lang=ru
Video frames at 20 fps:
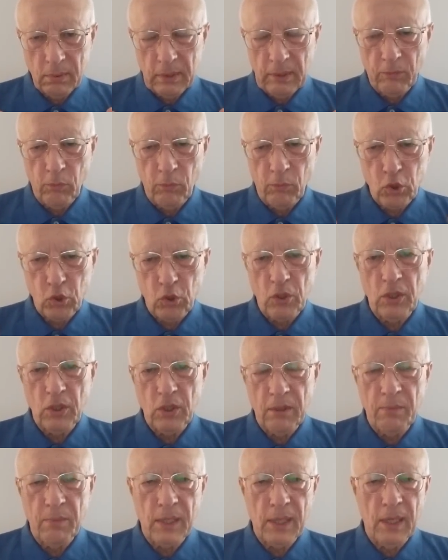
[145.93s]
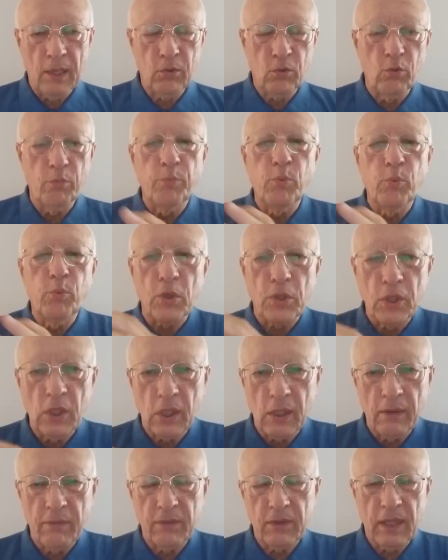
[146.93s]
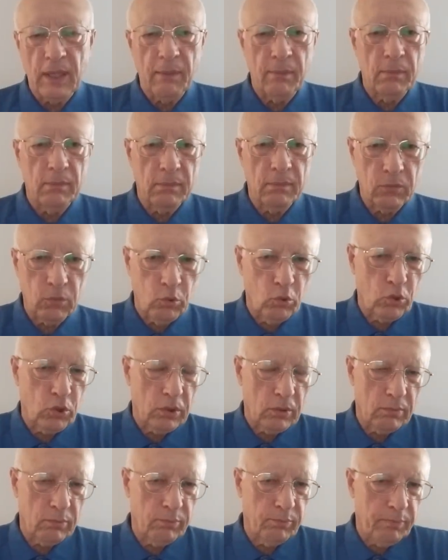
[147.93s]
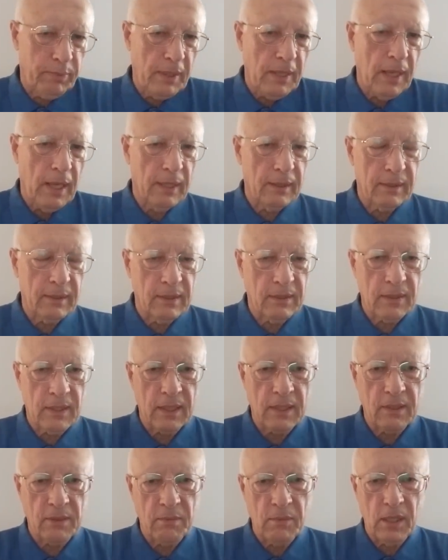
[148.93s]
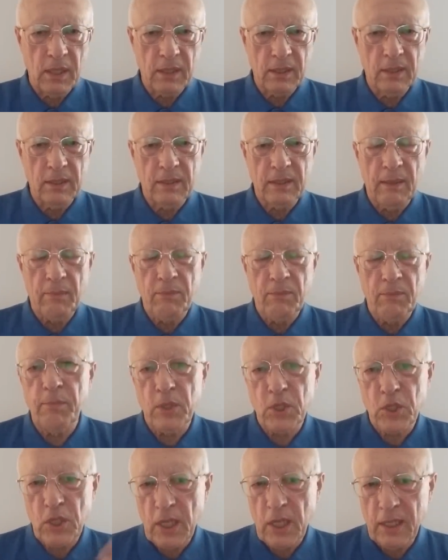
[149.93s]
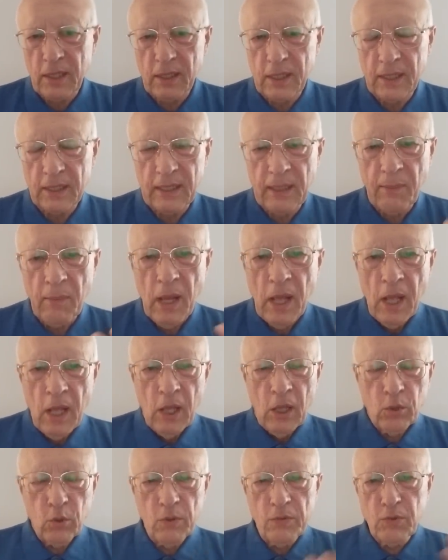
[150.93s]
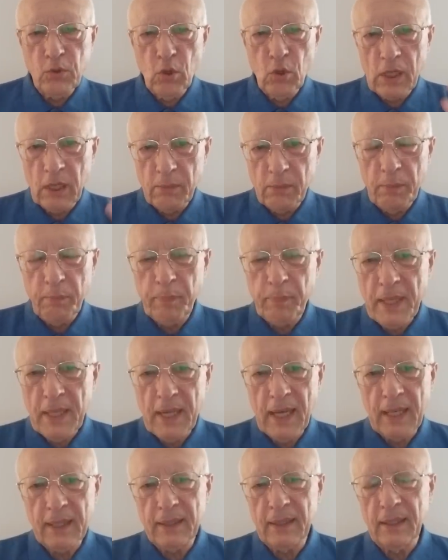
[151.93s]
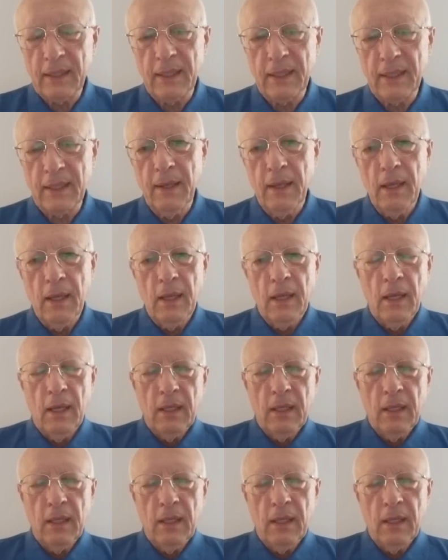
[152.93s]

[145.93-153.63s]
того, что они набирают. Ну Портников там тоже понятно соразмерность. Там Небоженко там. То есть все как бы понятно, да?